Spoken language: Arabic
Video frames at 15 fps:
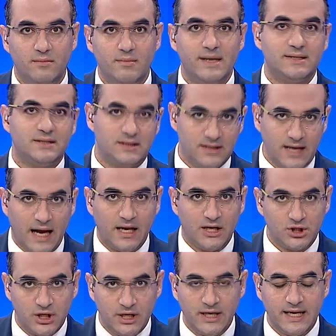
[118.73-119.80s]
بس يعني
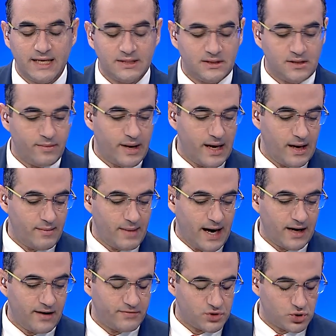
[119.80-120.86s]
عشان الناس تبقى
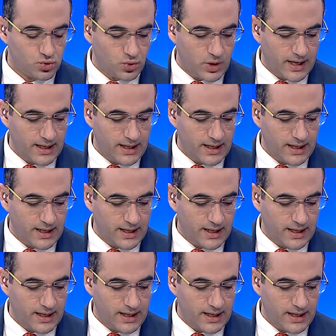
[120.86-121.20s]
معانا في الصوره